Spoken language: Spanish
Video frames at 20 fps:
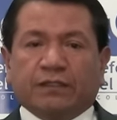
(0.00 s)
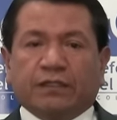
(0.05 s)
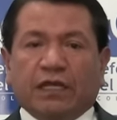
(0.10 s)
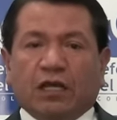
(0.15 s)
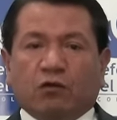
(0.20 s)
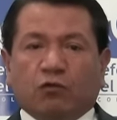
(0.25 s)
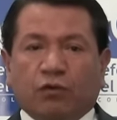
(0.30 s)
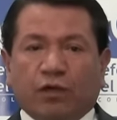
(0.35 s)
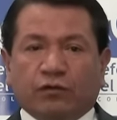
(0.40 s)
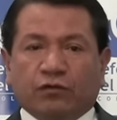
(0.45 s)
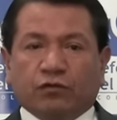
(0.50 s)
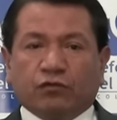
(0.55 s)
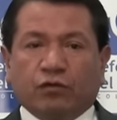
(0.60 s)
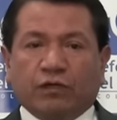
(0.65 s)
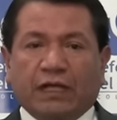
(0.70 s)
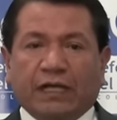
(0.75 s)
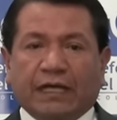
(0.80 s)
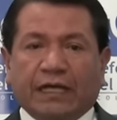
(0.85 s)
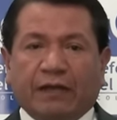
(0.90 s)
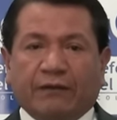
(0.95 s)
de acuerdo
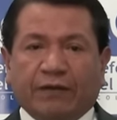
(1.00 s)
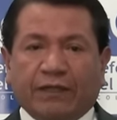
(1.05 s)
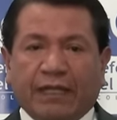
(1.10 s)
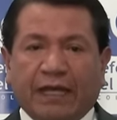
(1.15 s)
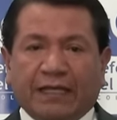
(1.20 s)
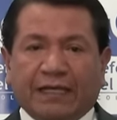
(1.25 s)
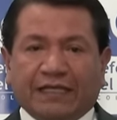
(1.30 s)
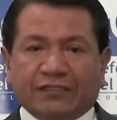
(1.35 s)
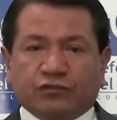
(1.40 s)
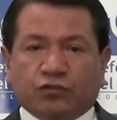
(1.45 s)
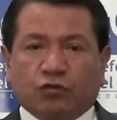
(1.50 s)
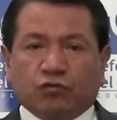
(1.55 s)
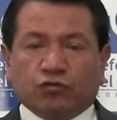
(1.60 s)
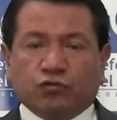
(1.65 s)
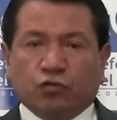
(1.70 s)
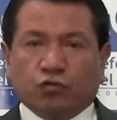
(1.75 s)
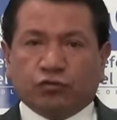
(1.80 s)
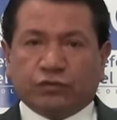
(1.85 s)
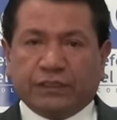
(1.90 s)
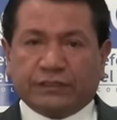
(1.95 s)
con la gravedad de las
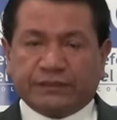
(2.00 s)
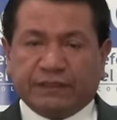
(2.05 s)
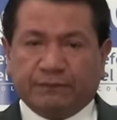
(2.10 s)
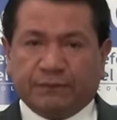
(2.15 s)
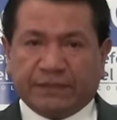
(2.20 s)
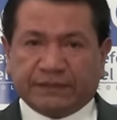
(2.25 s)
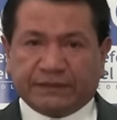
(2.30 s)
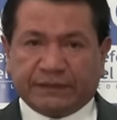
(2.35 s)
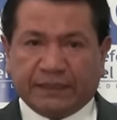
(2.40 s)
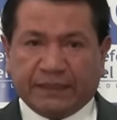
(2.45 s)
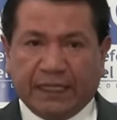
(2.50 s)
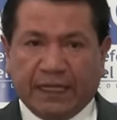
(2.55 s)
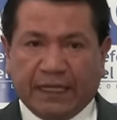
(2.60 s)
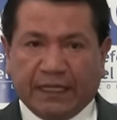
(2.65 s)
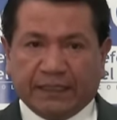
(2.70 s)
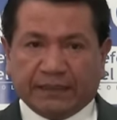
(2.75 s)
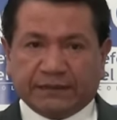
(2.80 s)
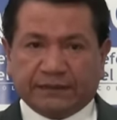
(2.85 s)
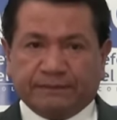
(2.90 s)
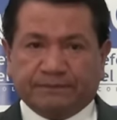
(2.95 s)
conductas
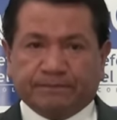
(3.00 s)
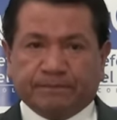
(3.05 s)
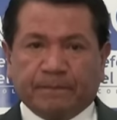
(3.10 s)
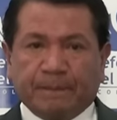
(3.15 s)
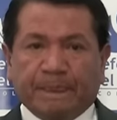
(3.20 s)
investigadas.